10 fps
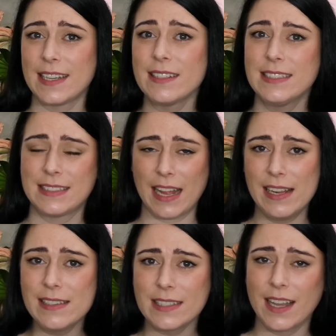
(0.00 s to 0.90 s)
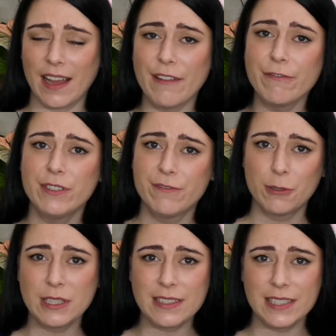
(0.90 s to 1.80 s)
Ja? Die Salze greifen die
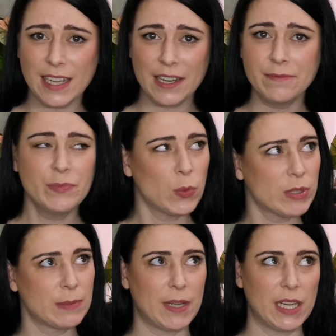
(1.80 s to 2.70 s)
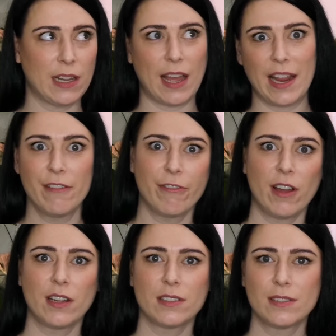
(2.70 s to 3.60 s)
Wurzeln an, um das mal
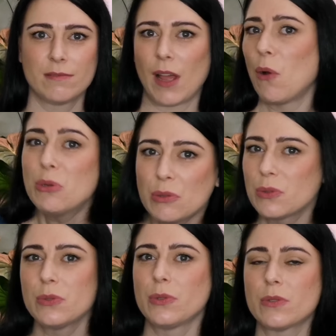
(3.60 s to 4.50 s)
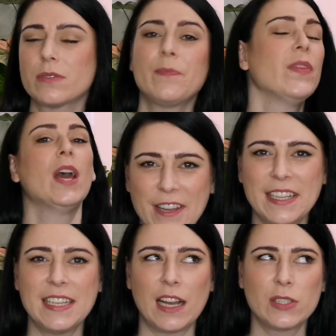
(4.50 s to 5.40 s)
einfach auszudrücken.
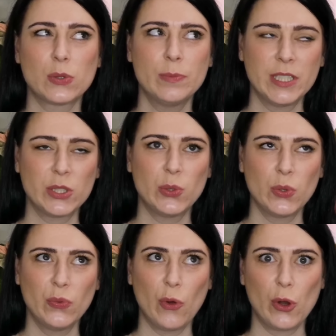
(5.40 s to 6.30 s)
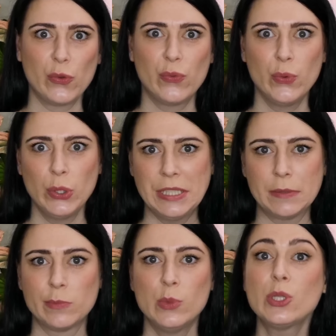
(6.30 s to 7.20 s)
Wenn ihr also unbedingt düngen wollen
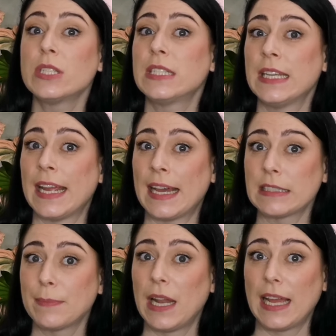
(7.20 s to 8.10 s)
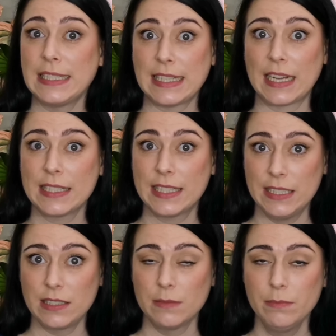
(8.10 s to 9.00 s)
würdet, müsstet ihr erstmal leicht
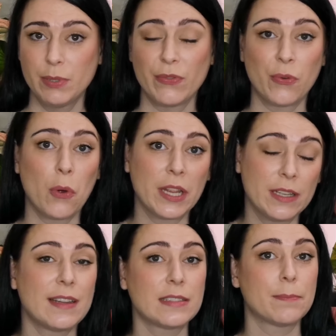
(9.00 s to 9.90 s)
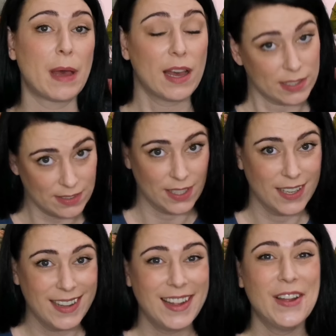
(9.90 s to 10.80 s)
angießen, bevor ihr das macht.
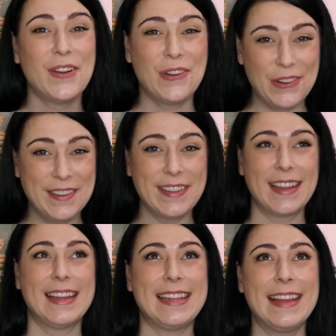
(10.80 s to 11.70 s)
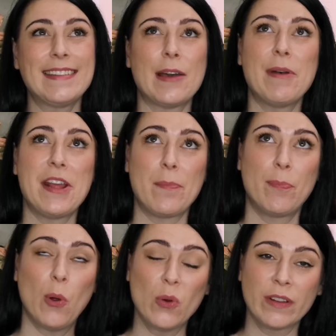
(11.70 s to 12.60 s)
Und jetzt aber der
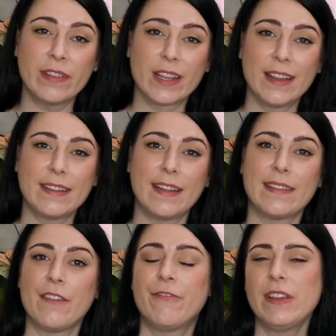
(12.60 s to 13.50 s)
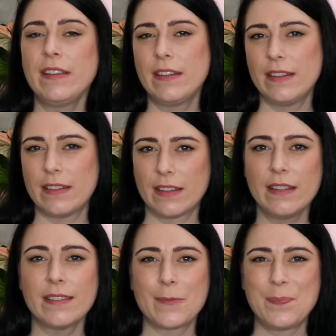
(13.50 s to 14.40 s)
Punkt, der sehr wichtig
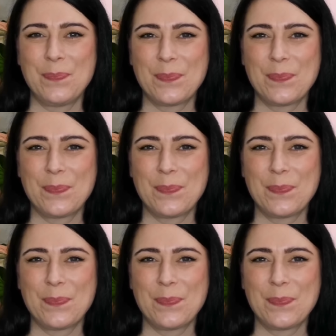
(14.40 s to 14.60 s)
ist